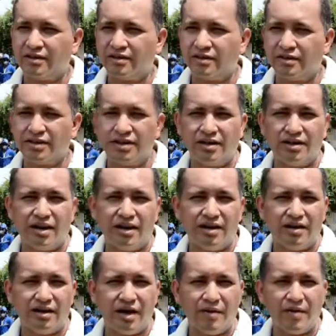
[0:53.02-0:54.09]

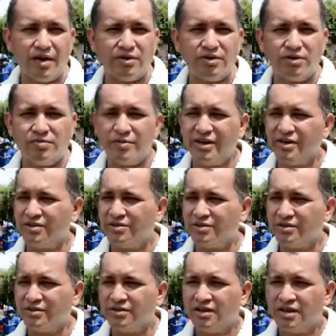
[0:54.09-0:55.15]
del lavado de los
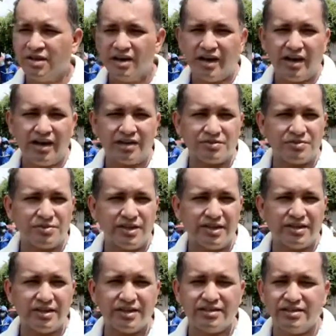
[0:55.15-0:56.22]
vehículos a las
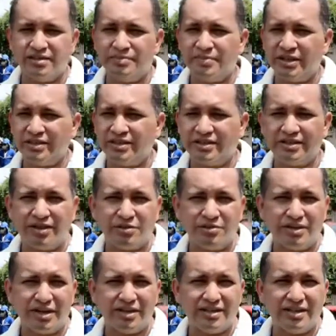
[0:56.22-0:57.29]
cunetas y presenta
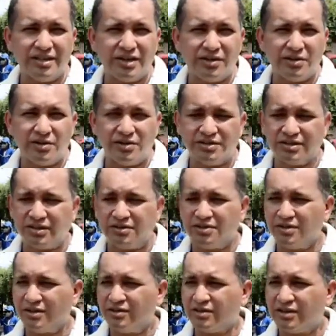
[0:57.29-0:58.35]
un gran deterioro del
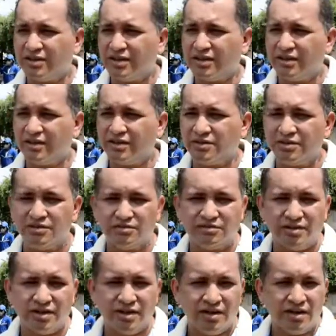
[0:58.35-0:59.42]
sector en lo que tiene que ver
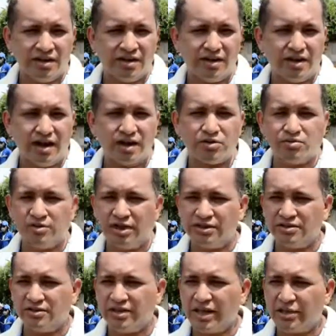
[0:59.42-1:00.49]
con eh,
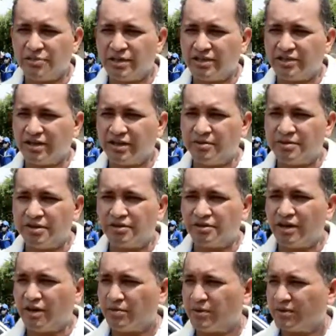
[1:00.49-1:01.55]
acumulación de agua y estancamiento
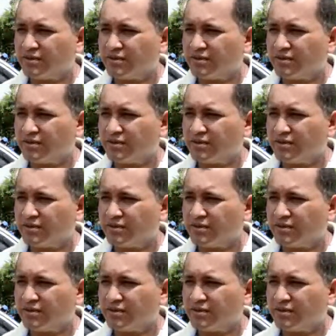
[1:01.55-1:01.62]
de aguas